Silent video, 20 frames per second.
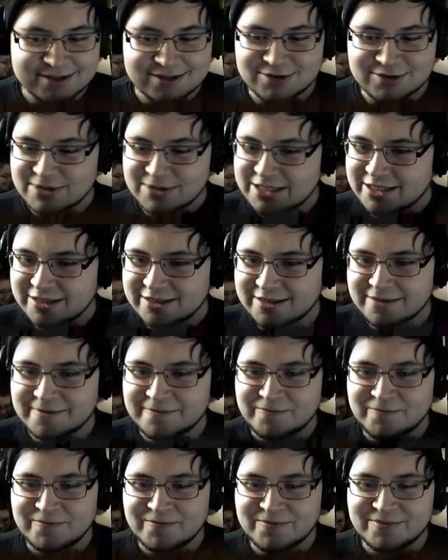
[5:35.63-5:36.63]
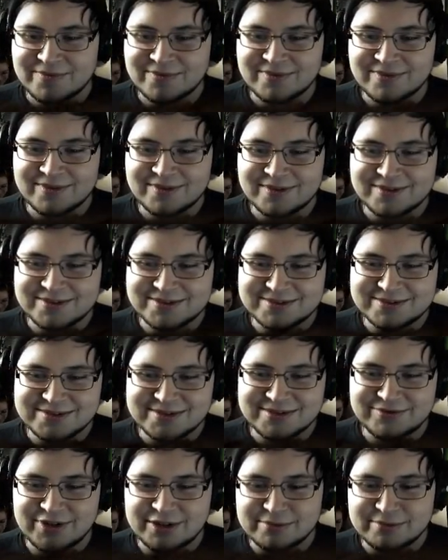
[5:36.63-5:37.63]
So, zack.
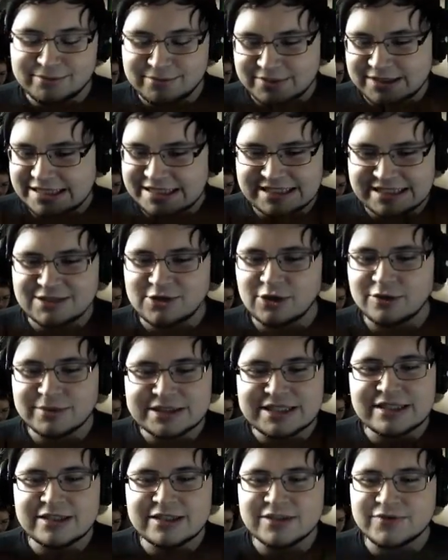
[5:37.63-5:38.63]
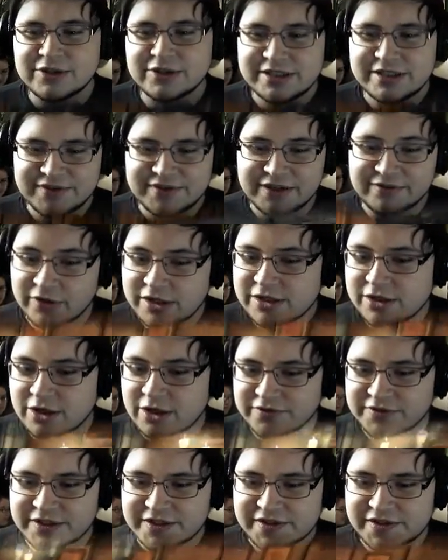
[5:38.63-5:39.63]
Das ist ein kompliziertes Wort, deswegen wird es
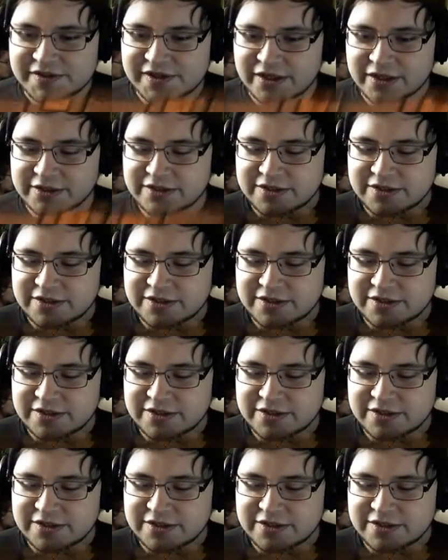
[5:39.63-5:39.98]
oft nicht gesagt.